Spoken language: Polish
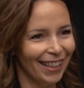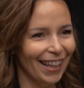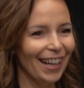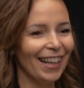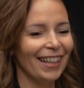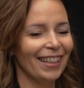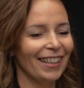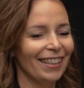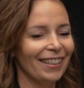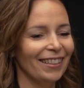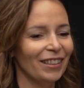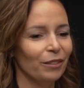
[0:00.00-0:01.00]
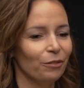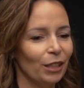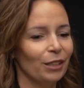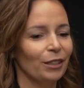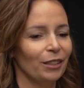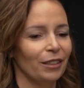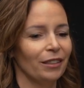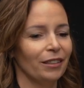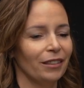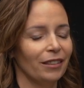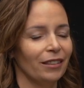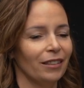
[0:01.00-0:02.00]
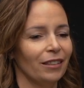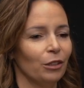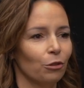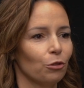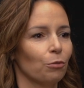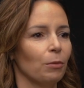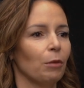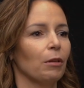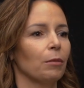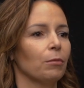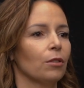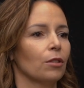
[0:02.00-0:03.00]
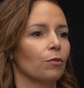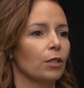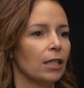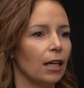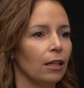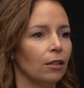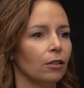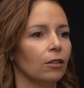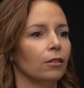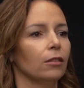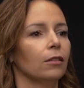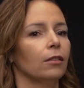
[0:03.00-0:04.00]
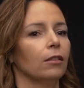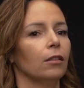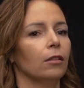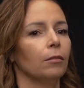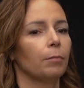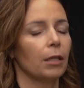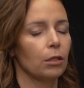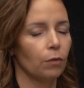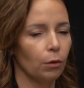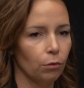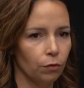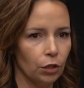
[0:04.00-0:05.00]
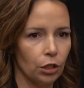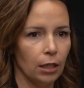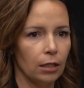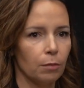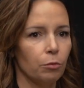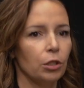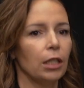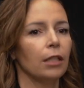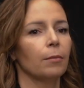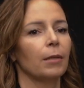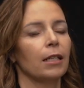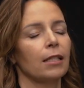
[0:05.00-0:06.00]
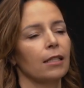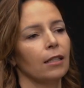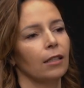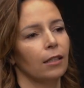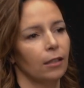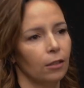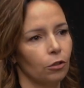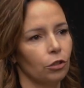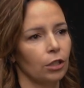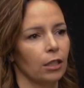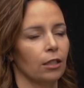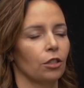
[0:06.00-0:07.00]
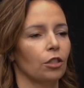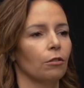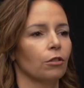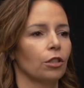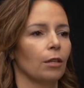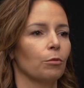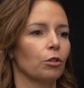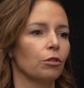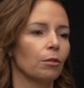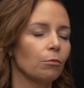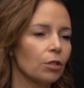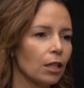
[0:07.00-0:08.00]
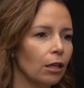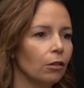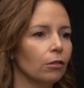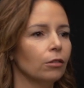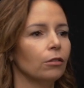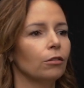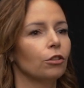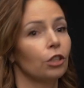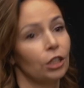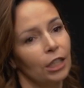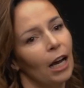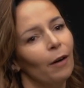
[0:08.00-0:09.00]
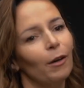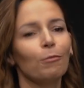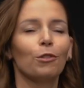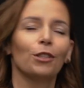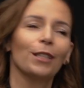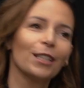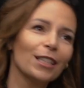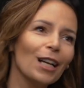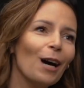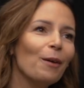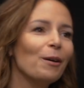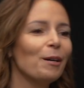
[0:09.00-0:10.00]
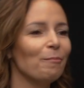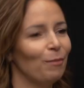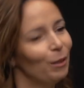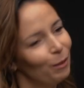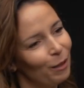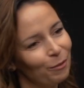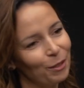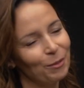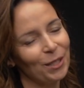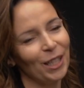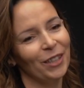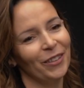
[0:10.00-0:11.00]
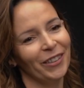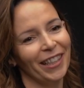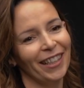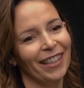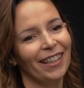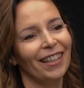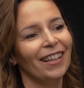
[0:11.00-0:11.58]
ale e, wtedy już miał jakby swój salon, pracował również dla spółdzielni pracy i to się tak zaczęło, że ja przychodziłam do salonu, czy chciałam, czy nie chciałam, byłam w tym salonie,